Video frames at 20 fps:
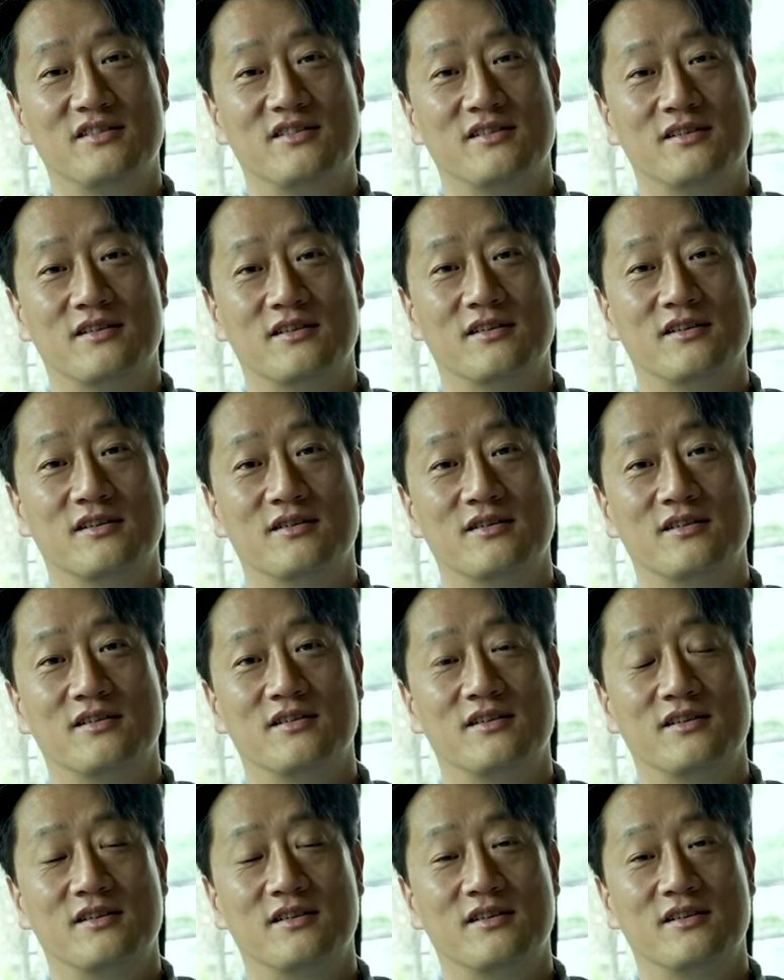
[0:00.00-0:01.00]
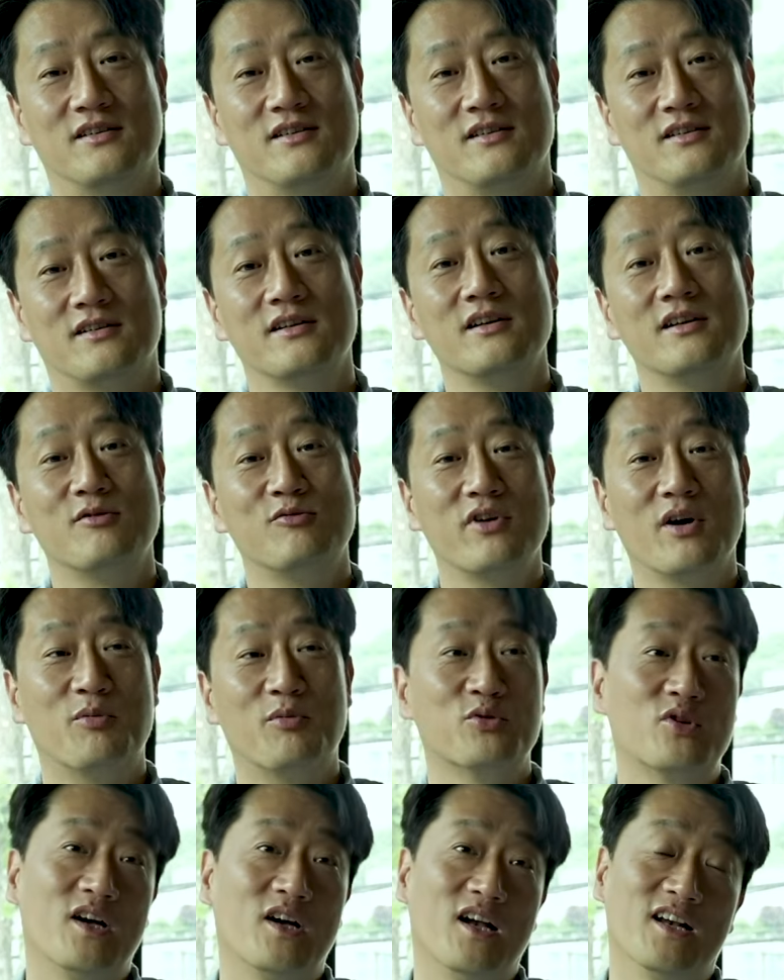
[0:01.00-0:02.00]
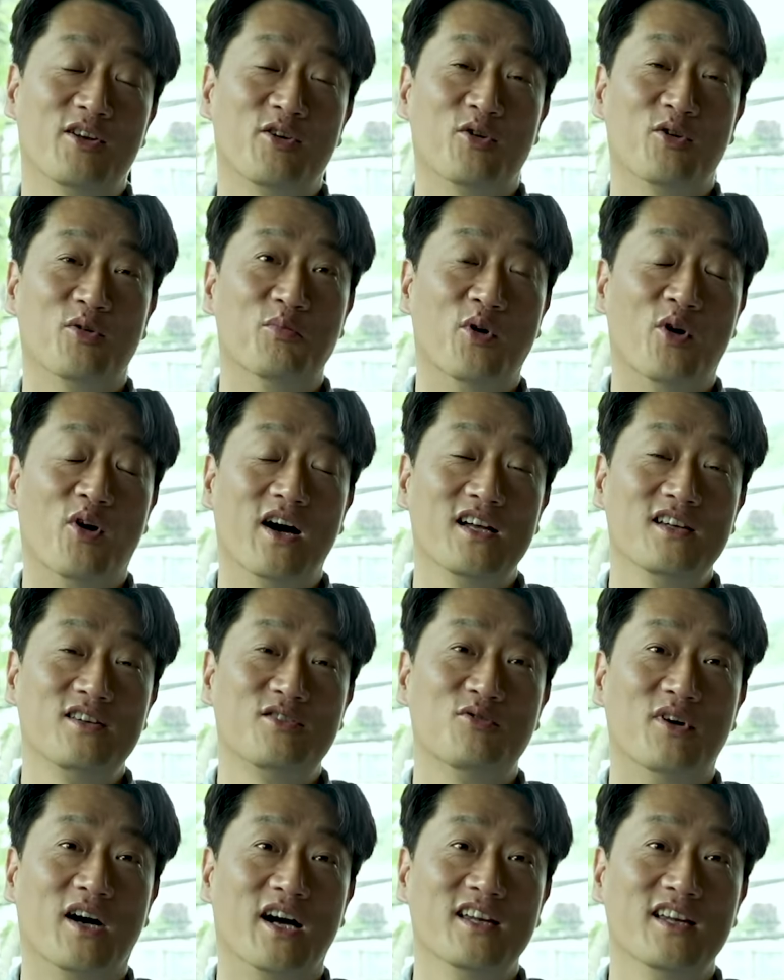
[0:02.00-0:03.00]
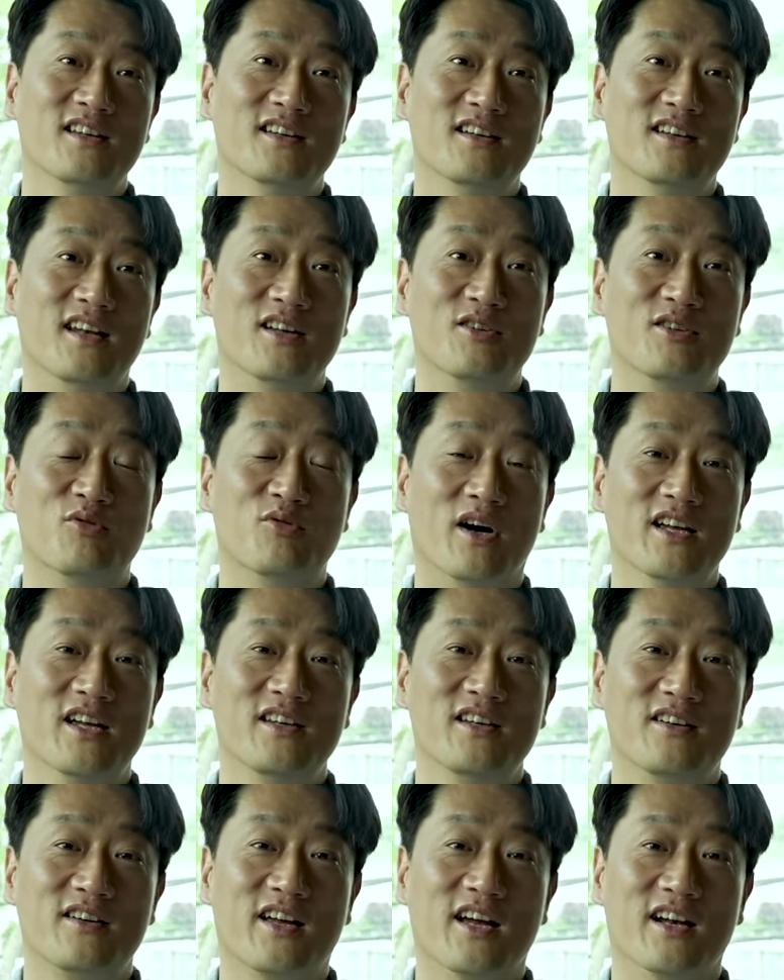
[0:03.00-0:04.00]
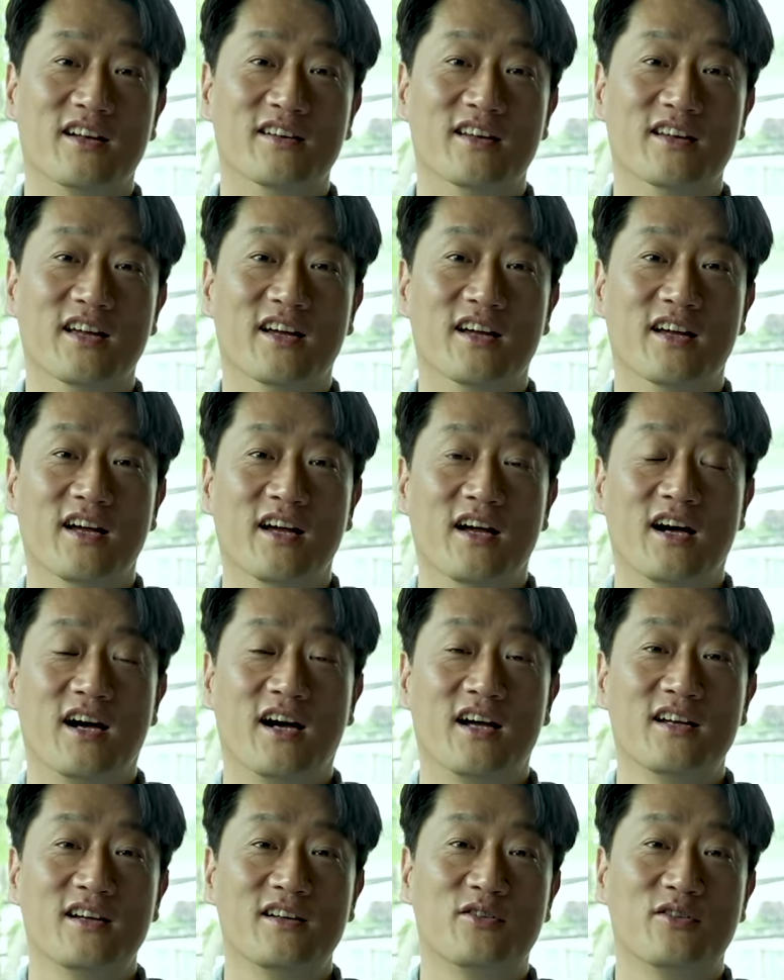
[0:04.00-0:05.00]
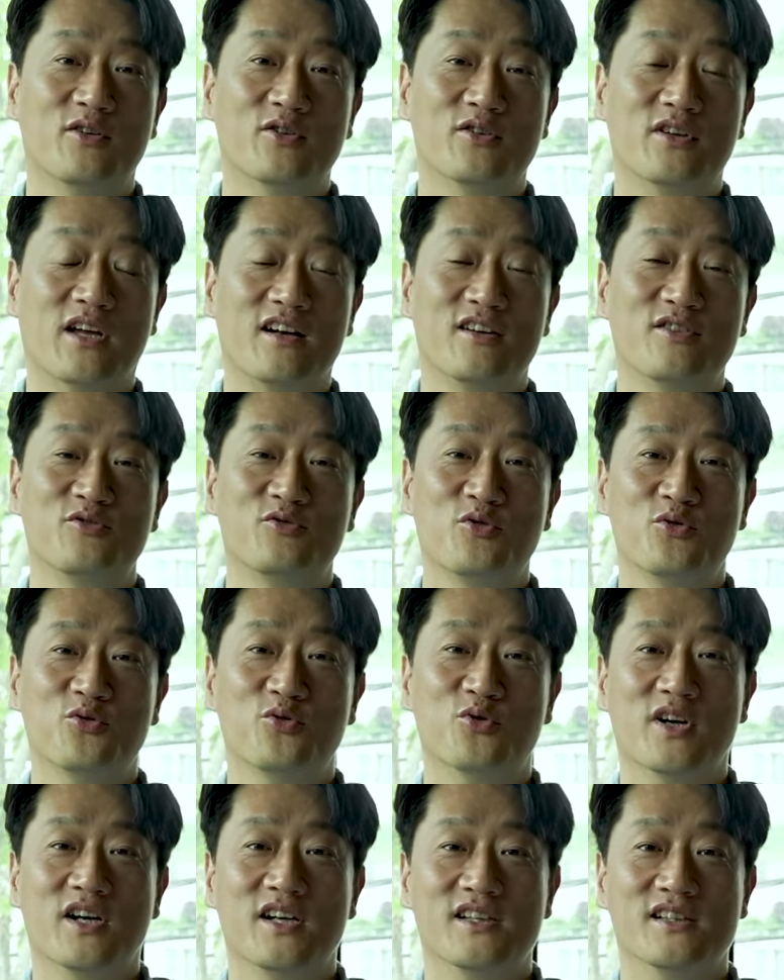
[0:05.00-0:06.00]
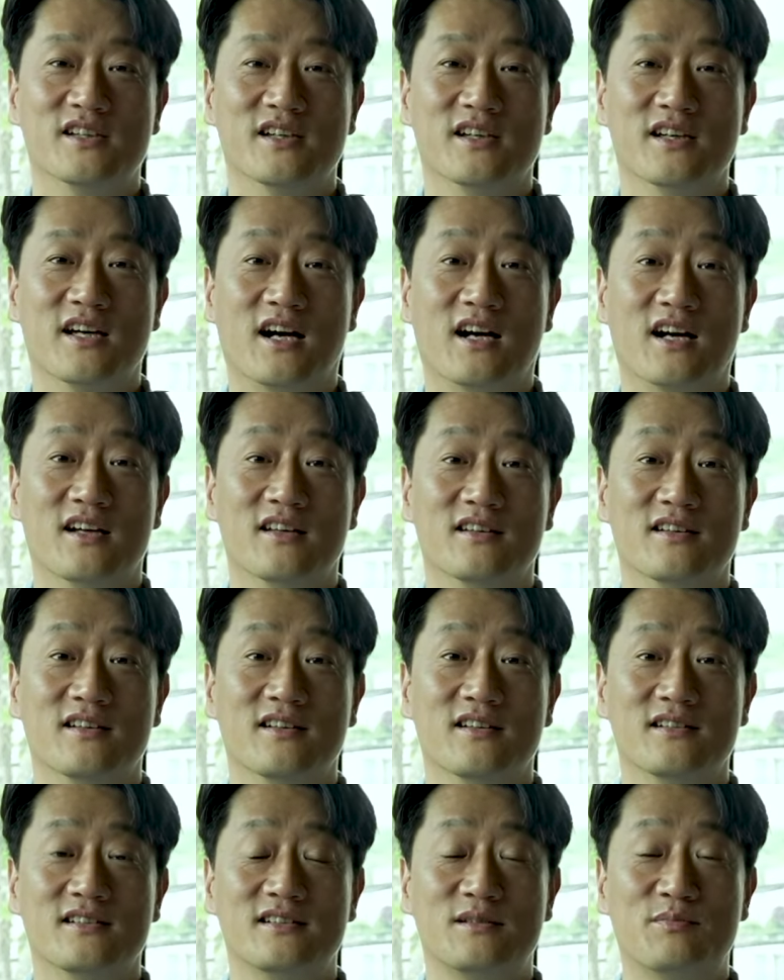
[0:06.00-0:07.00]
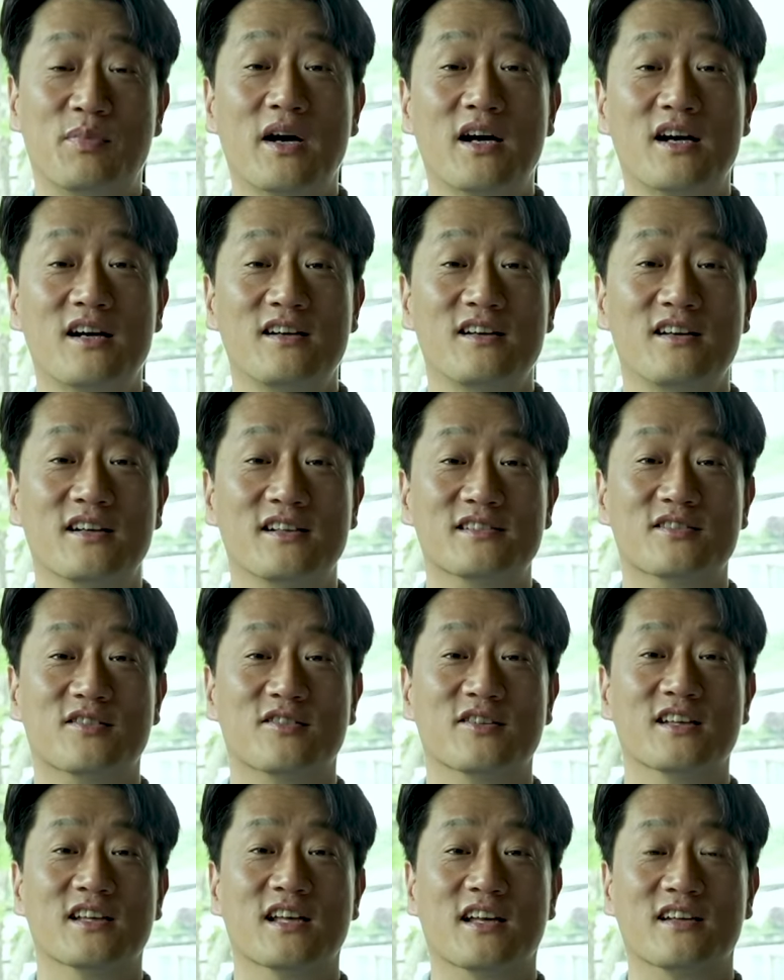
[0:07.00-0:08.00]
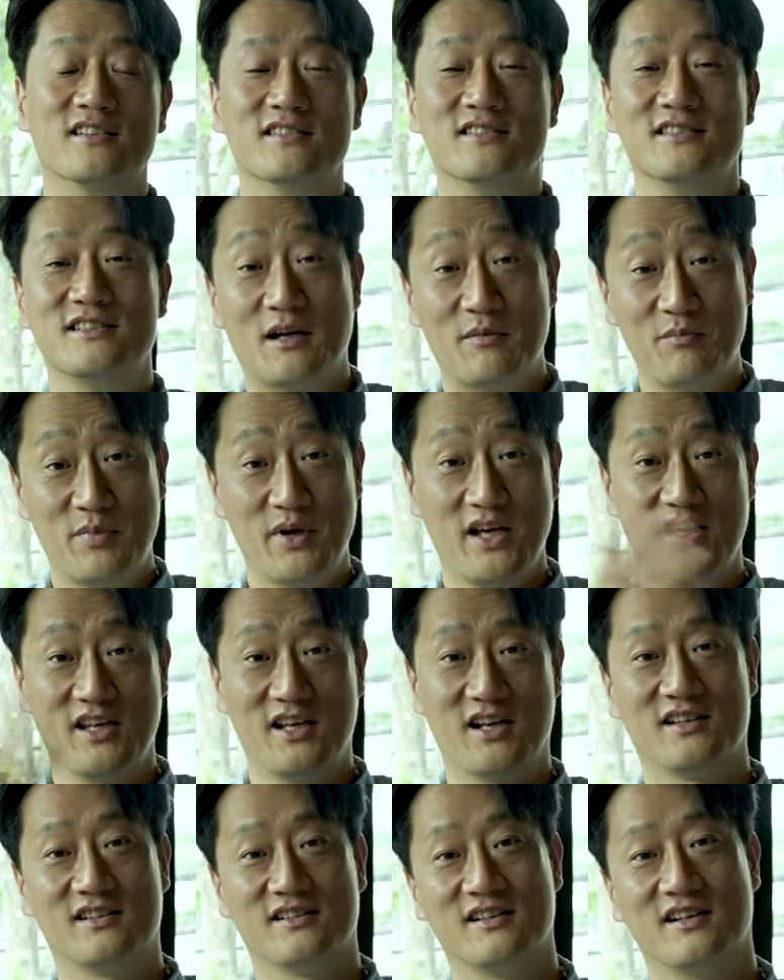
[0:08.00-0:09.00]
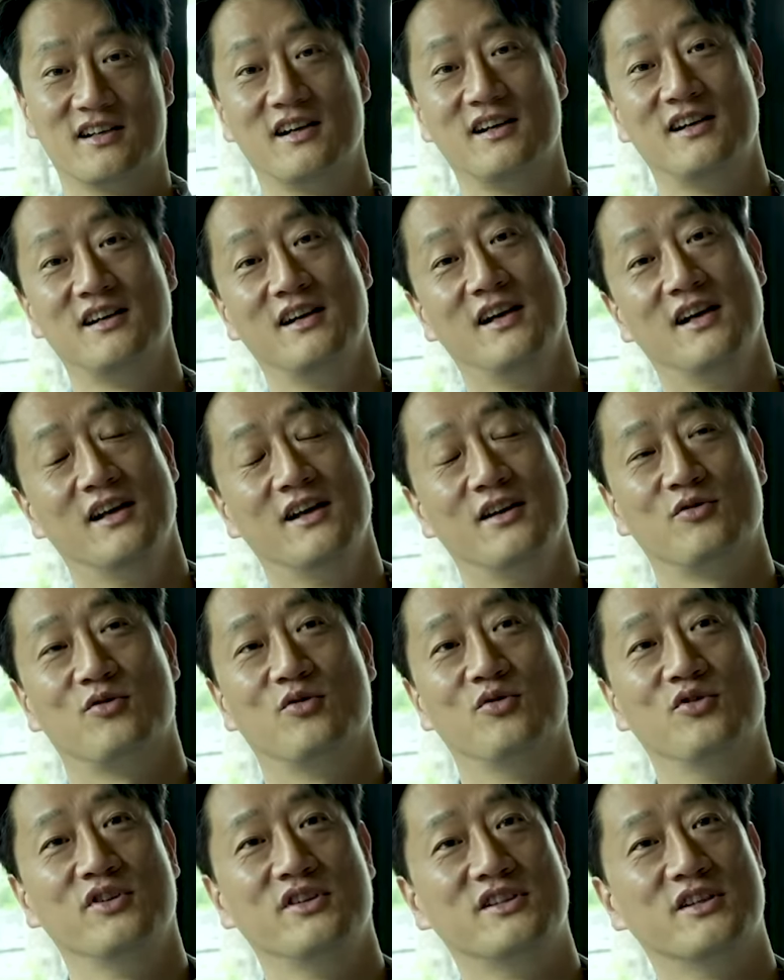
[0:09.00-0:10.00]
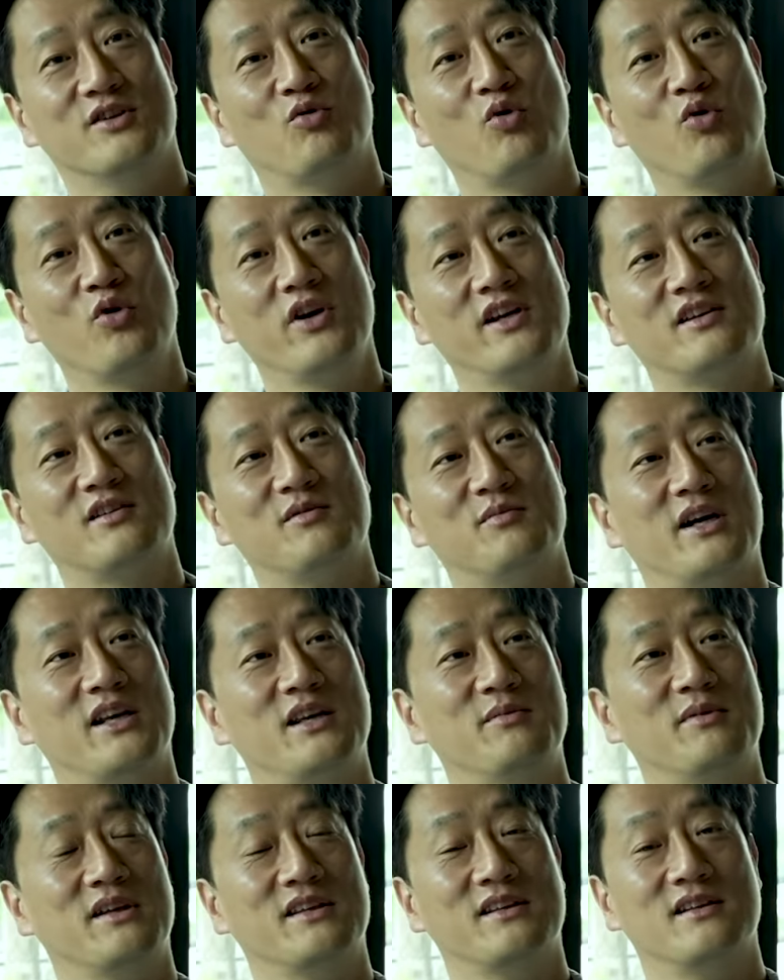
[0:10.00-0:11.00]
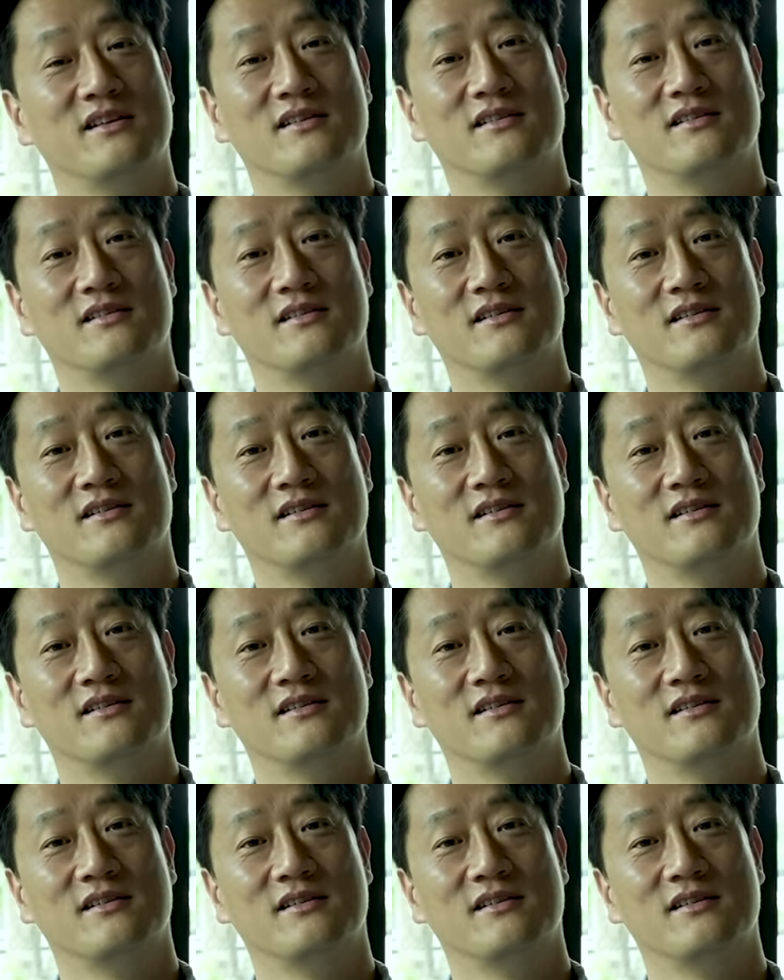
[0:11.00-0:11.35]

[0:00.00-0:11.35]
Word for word: 어. 그냥 우리가 보통 알기로는 뭐 화이트 와인, 레드 와인 이렇게 하는데 하나 더 다른 종류가 이제 약간 스파클링성이 나는 샴페인이라든가 또는 이제 독일에서 많이 만드는